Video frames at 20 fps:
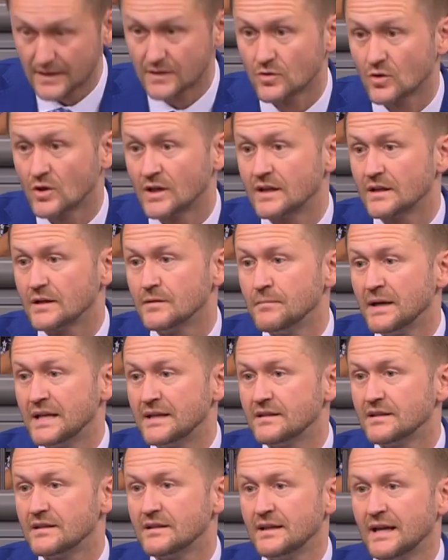Und
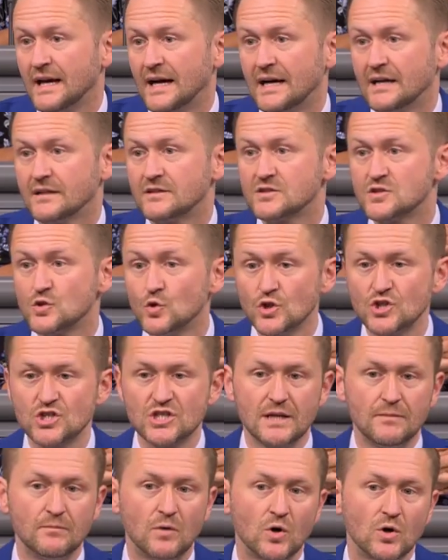mit der
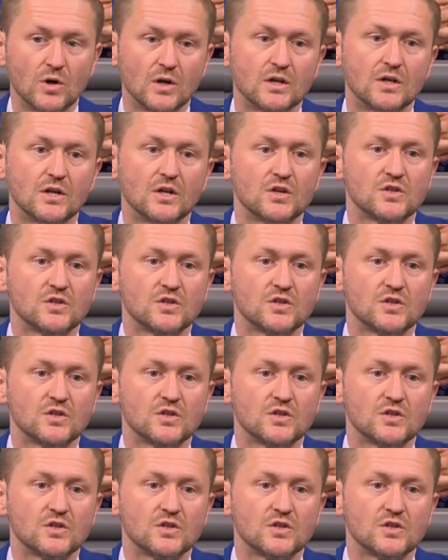Zustimmung